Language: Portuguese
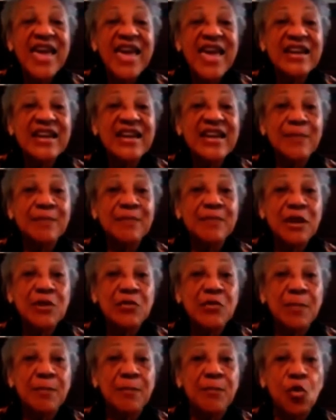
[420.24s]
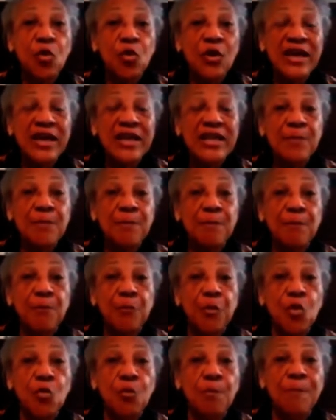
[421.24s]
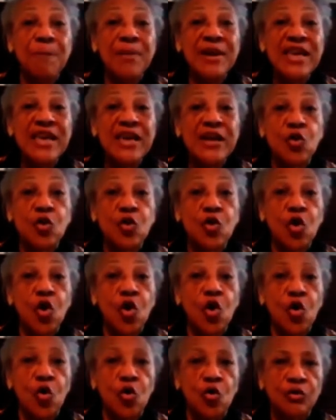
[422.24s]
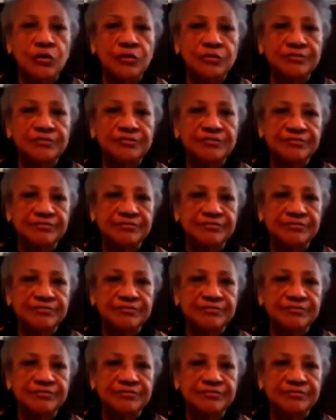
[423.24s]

Ele abriu a boca, ele publicou